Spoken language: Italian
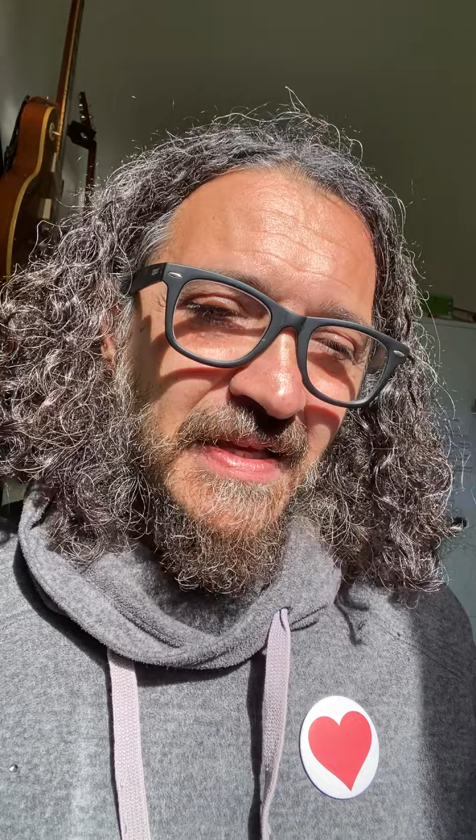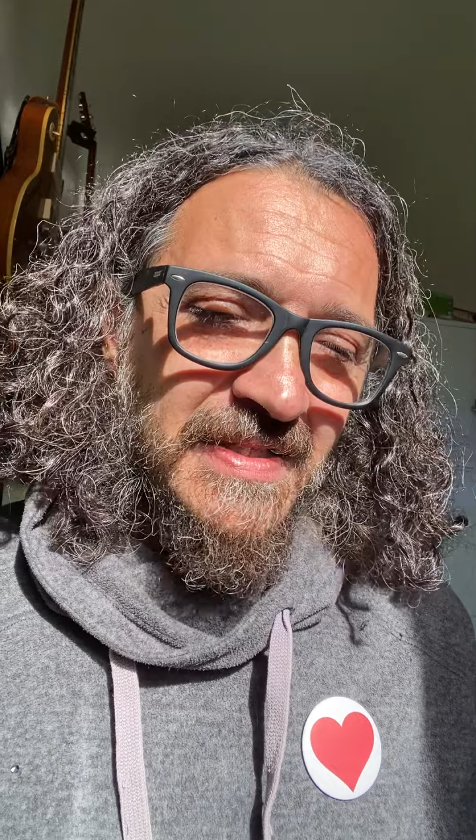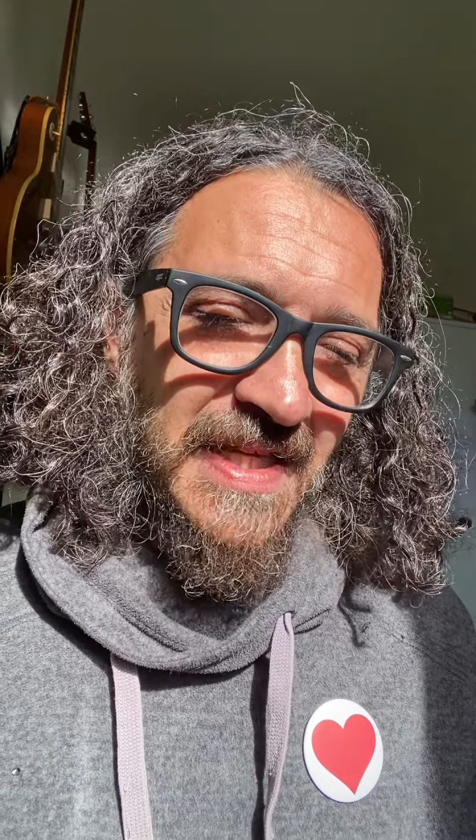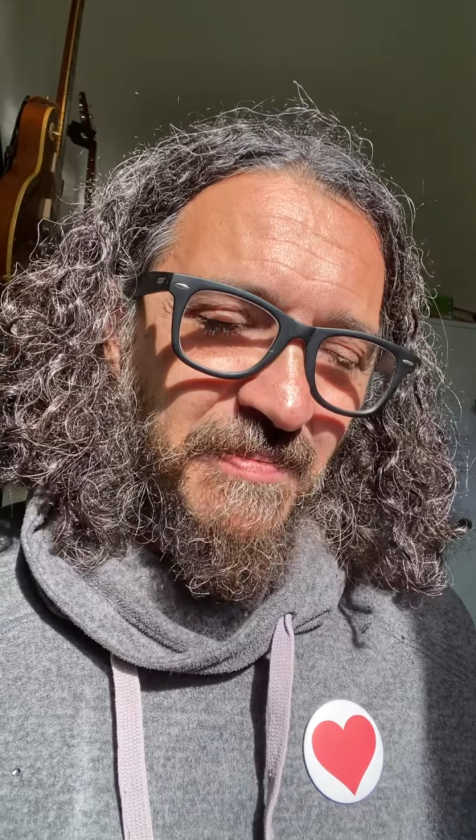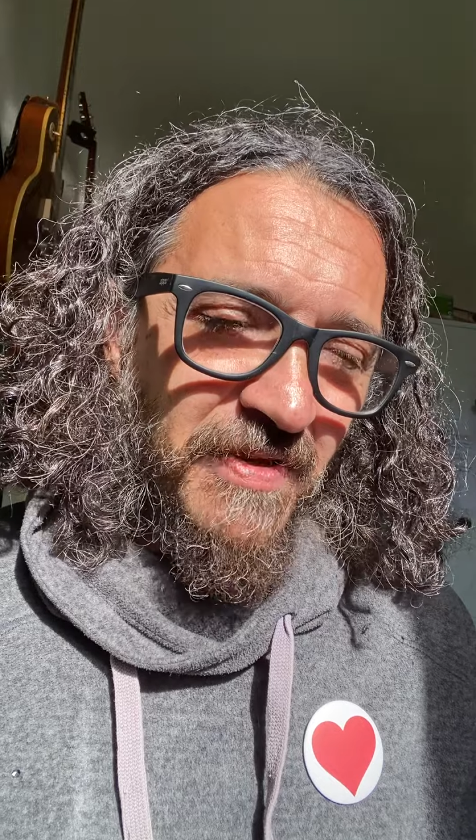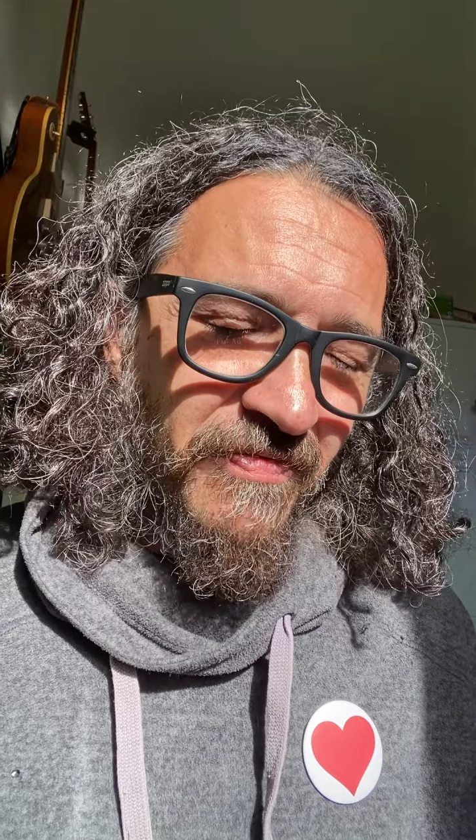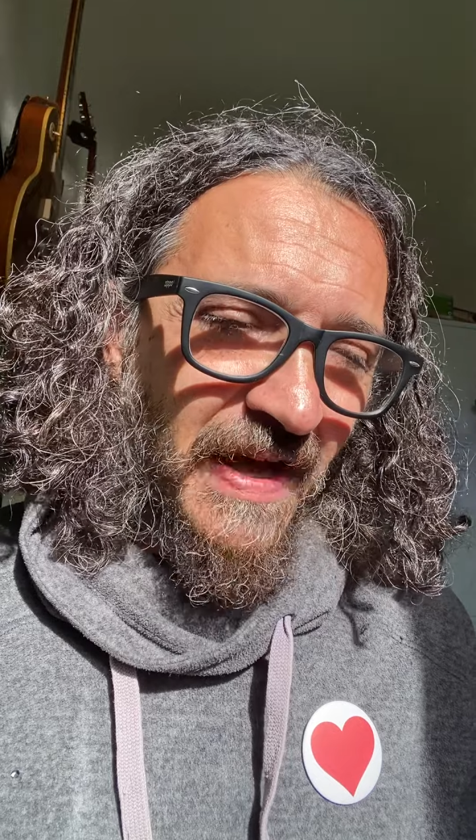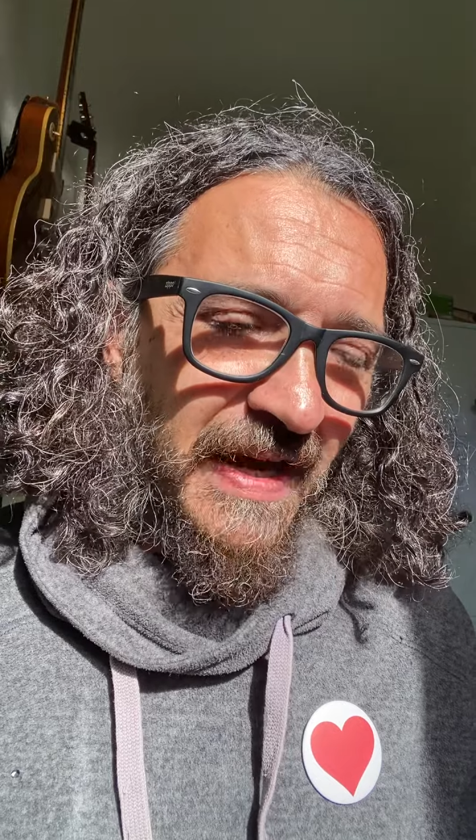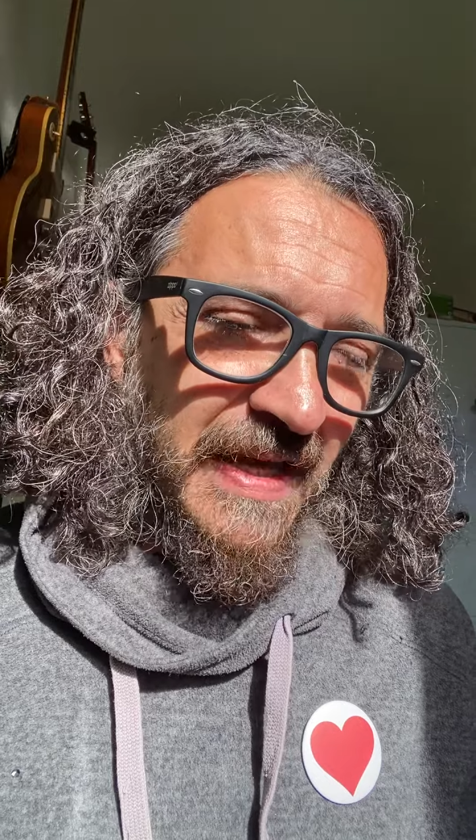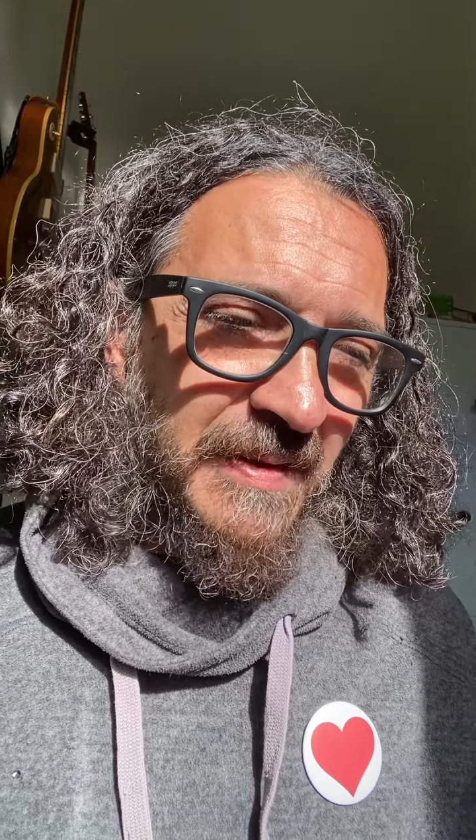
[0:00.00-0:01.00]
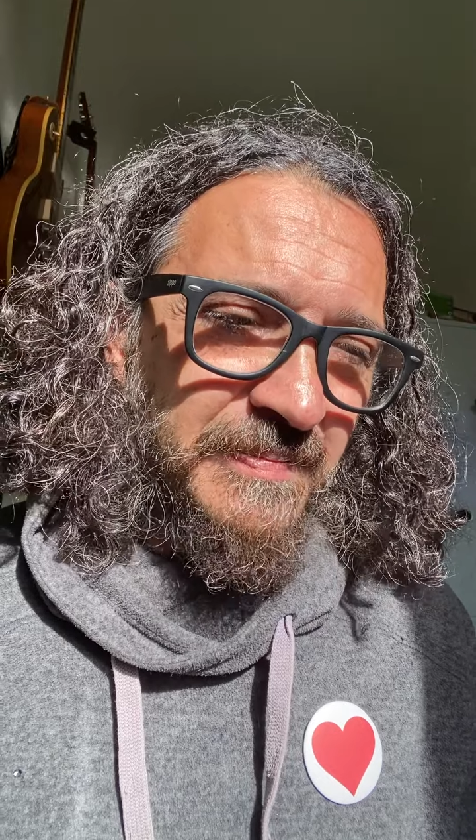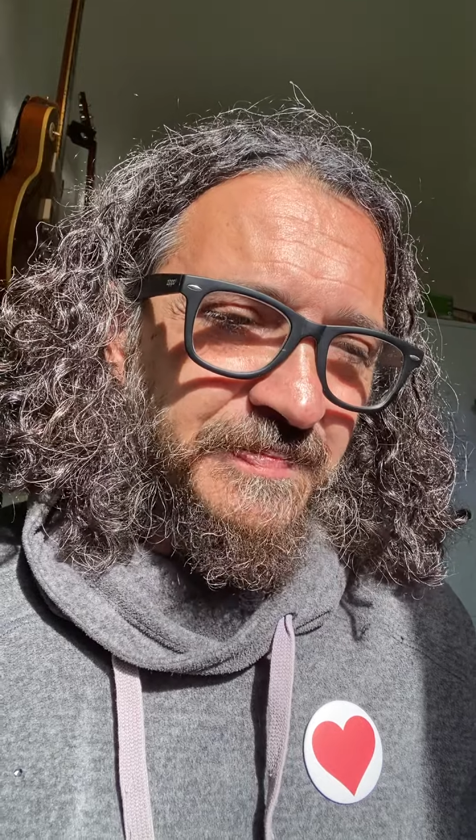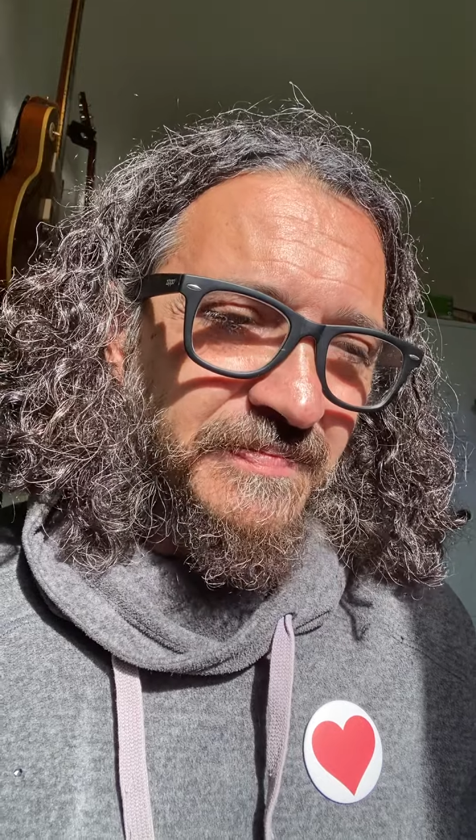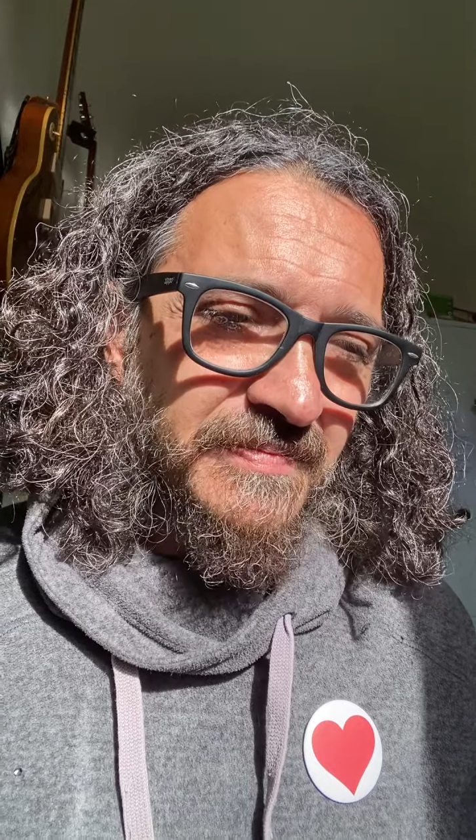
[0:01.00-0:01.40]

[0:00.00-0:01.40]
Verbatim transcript: sia per fare